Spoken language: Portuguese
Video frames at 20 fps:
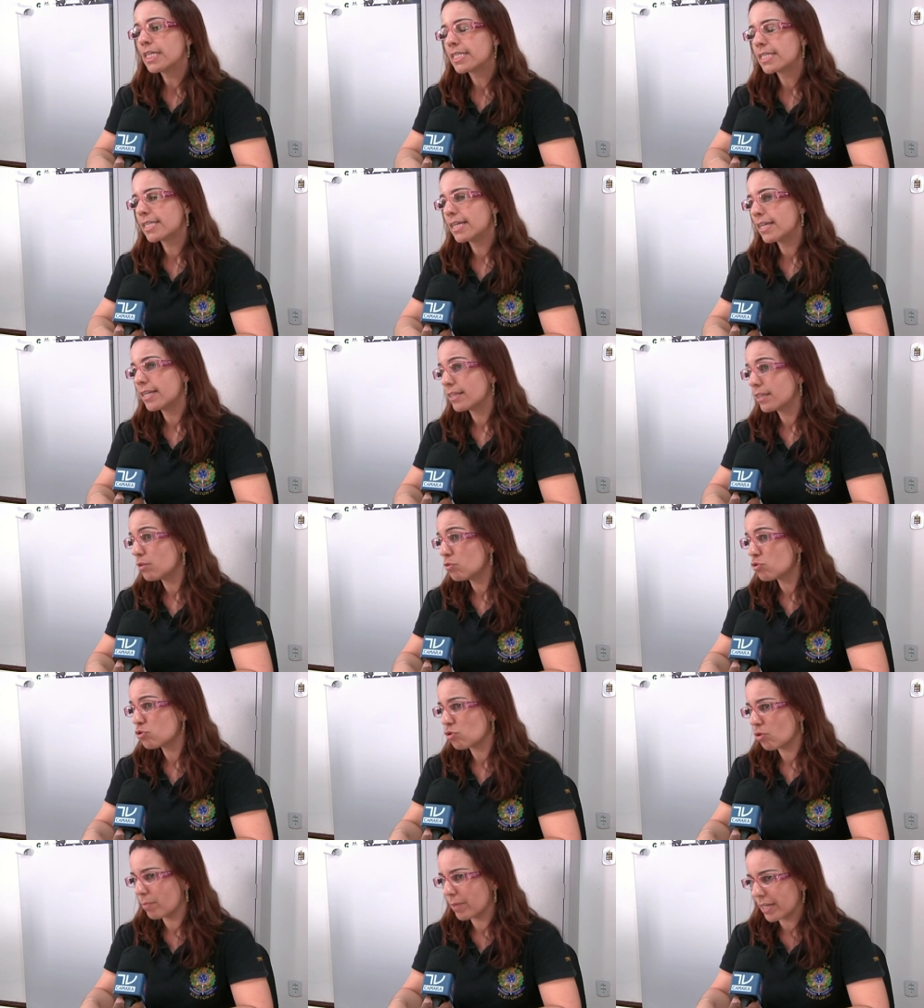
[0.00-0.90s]
Se ele
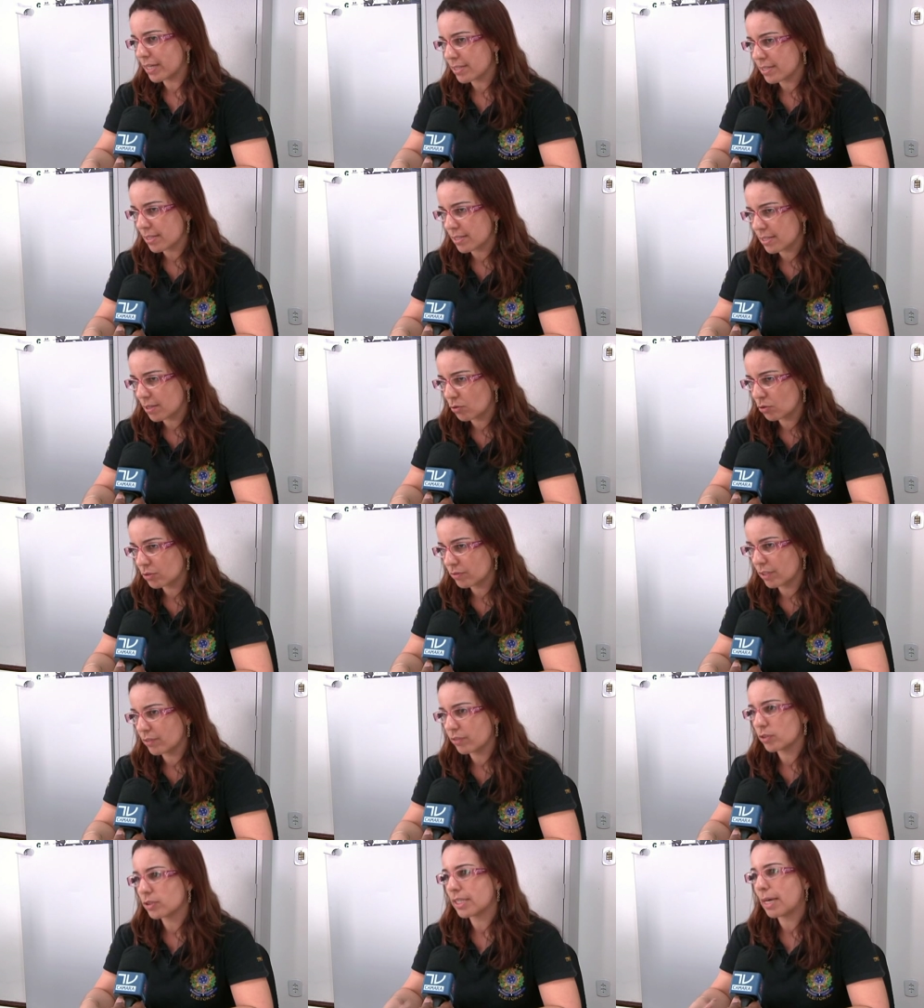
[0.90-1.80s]
não souber a sessão
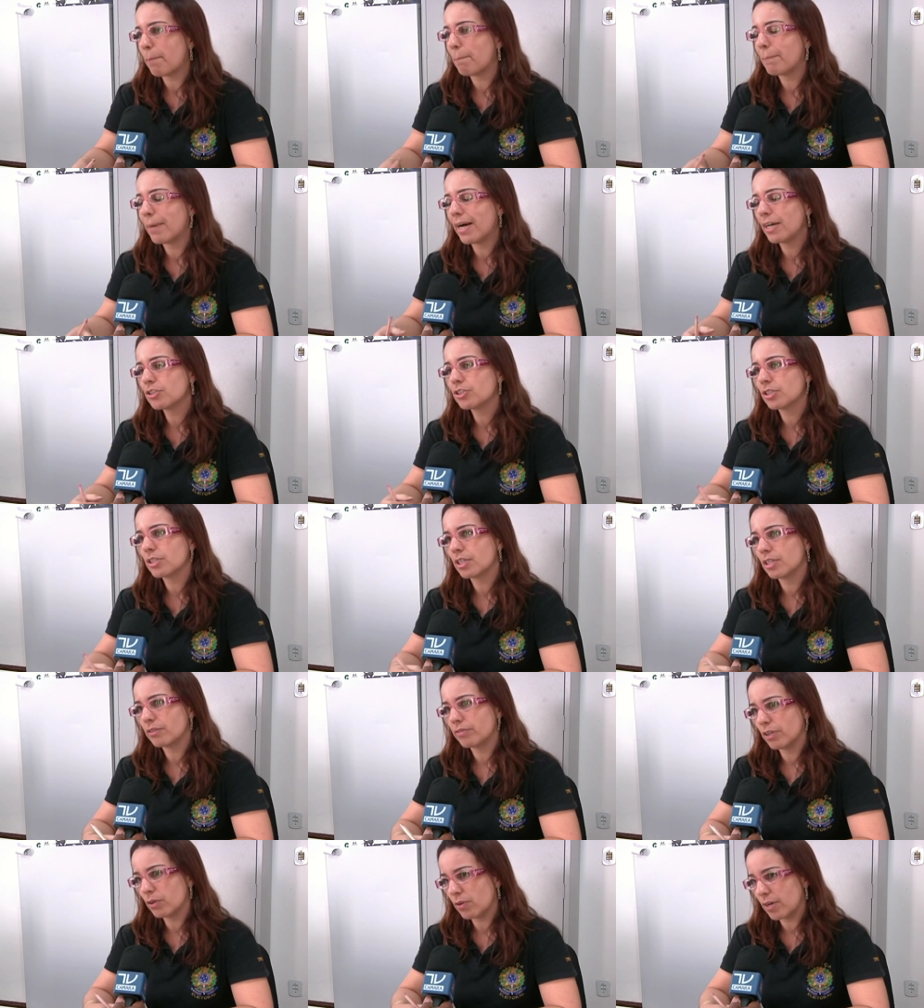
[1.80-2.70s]
onde vai votar, basta
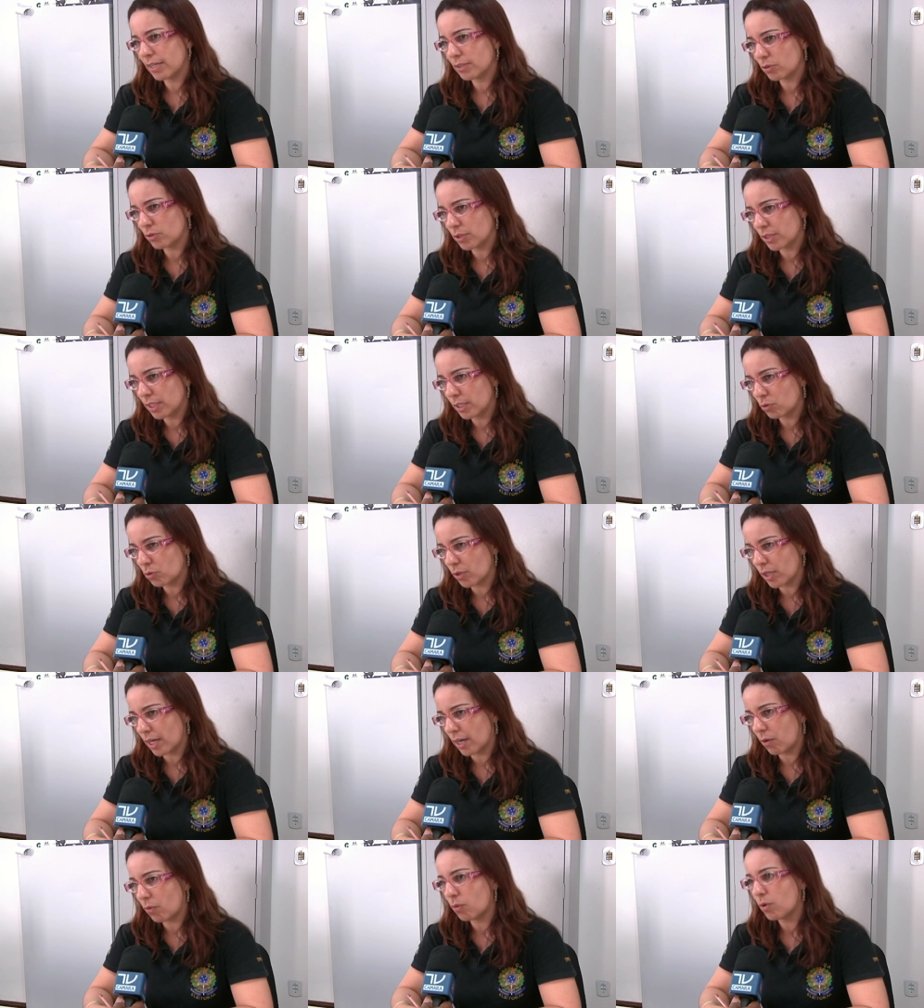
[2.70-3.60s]
que ele venha tenham cartório
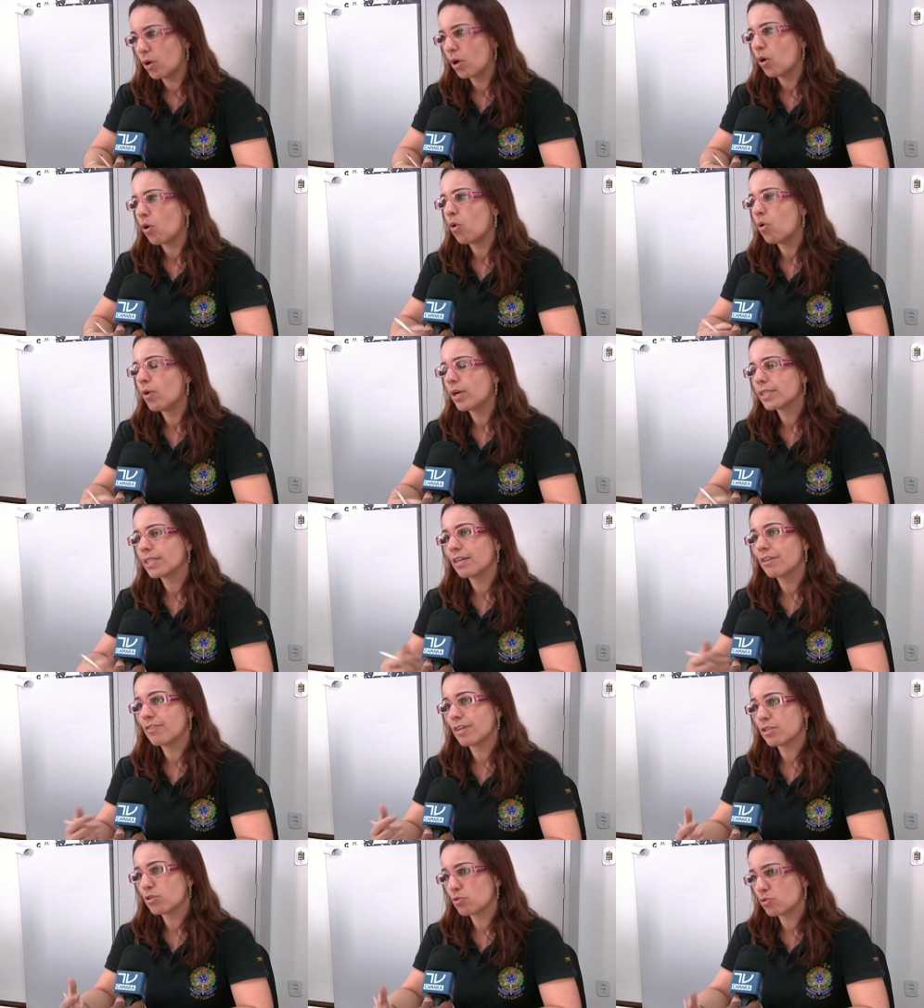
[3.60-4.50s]
eleitoral, ou
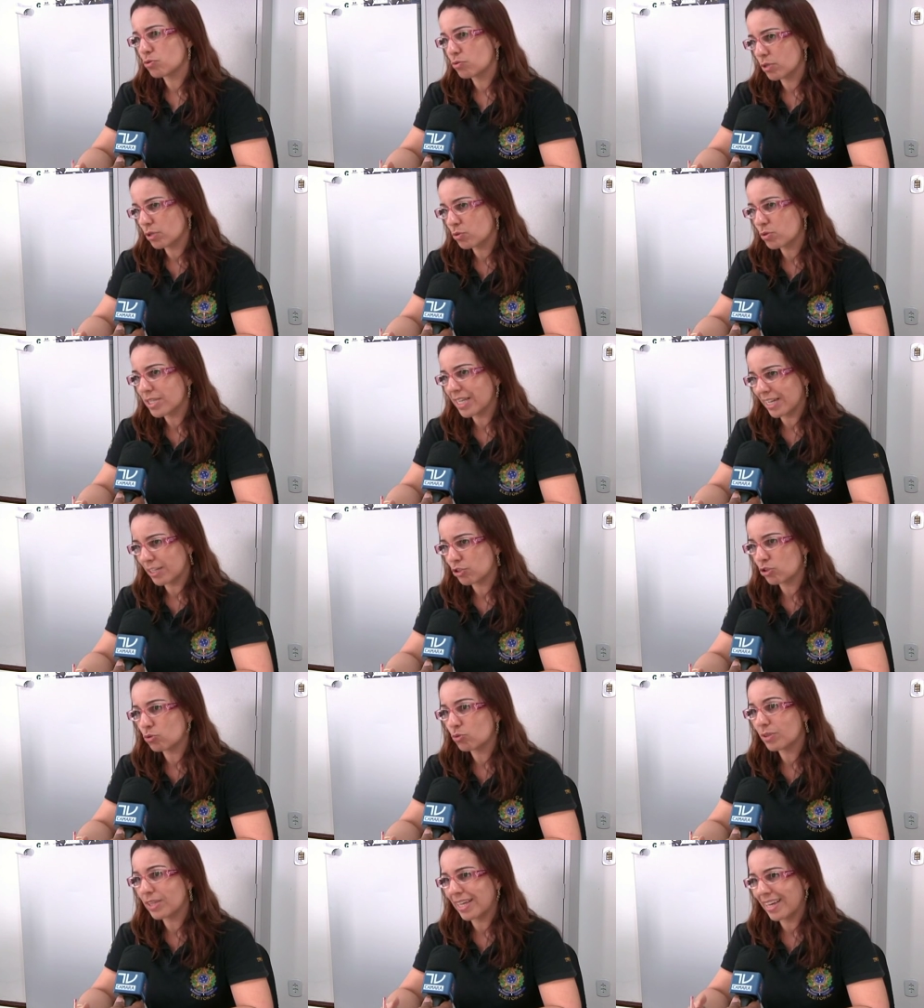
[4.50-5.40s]
até faça consulta no
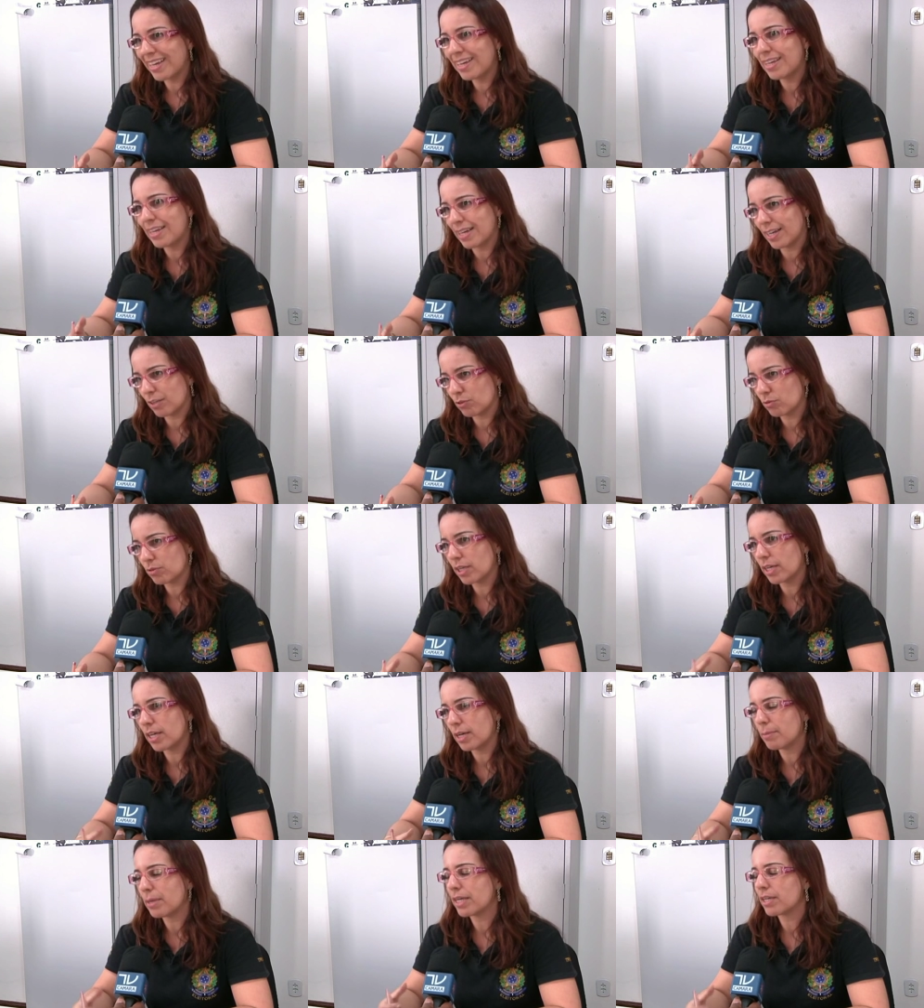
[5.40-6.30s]
site do TRE. No
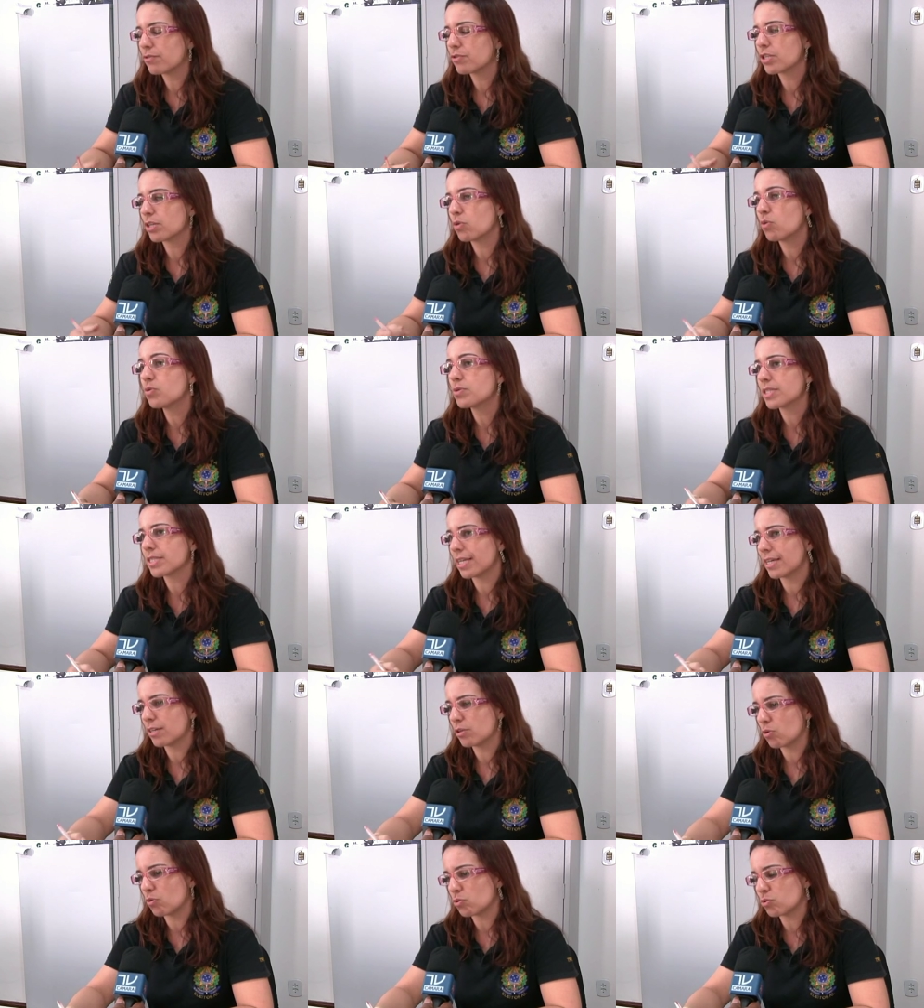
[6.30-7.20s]
TRE Bahia você
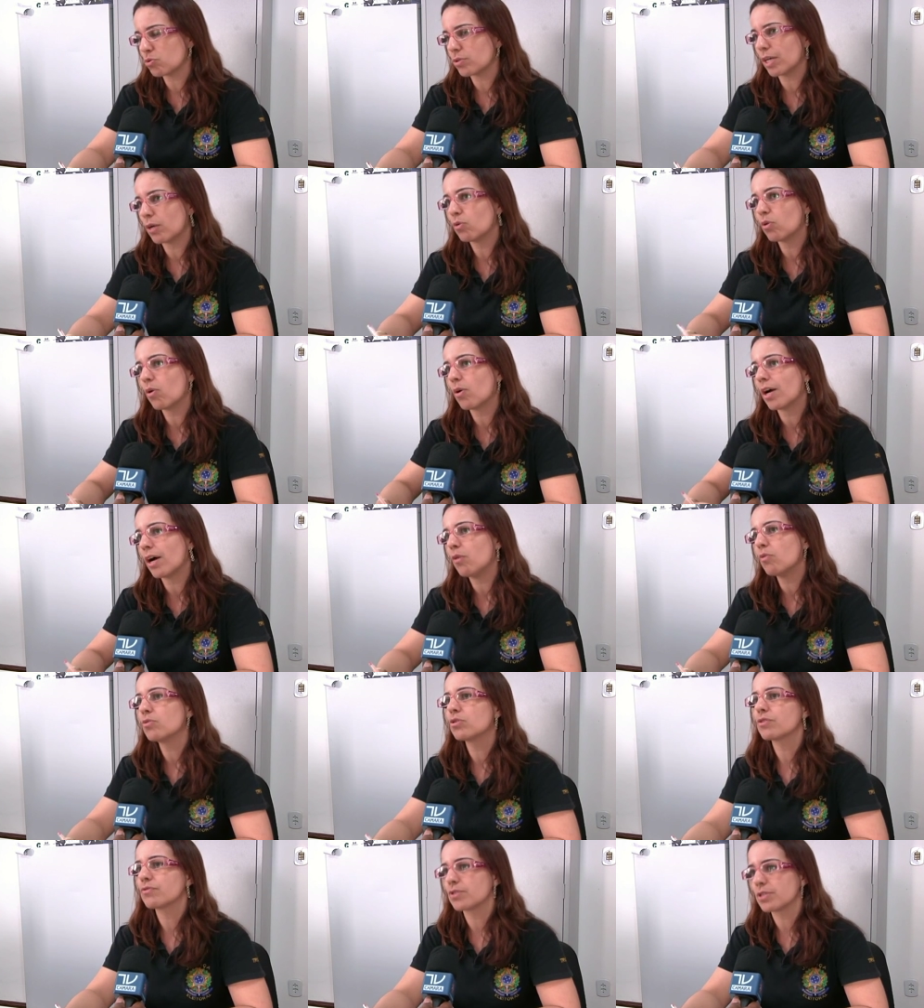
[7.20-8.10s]
consegue consultar o
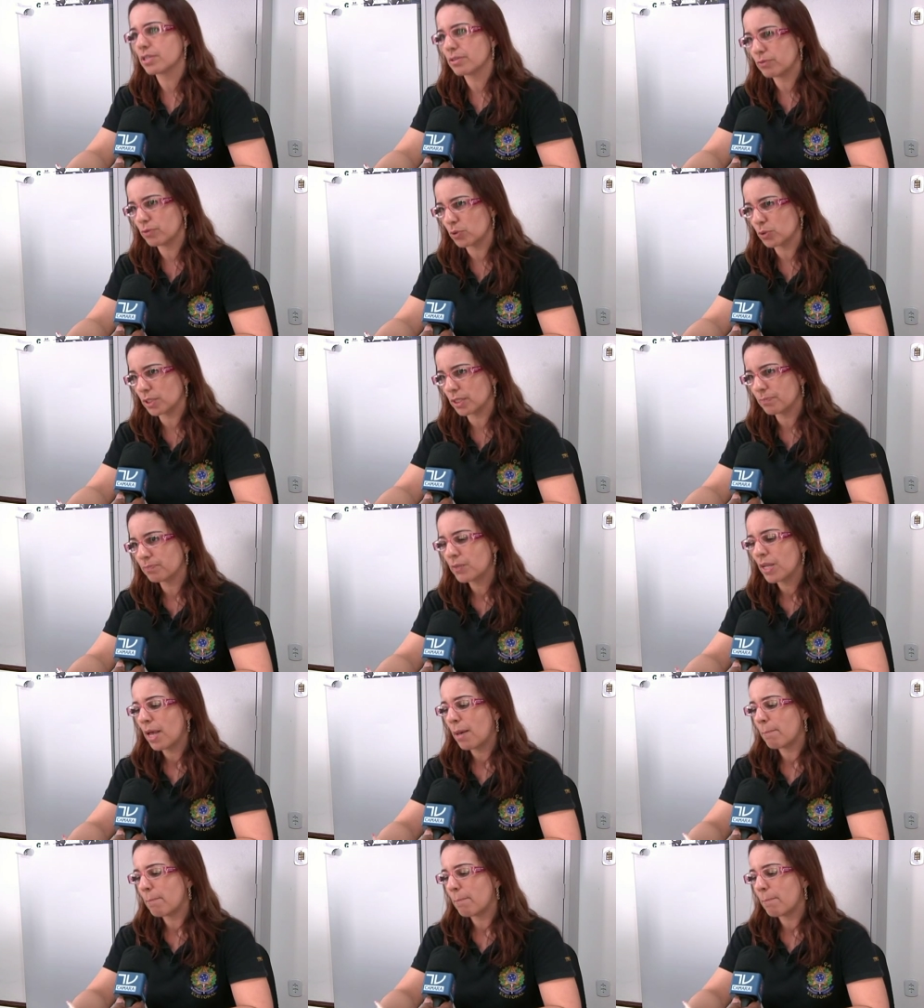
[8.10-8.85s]
local onde você vota.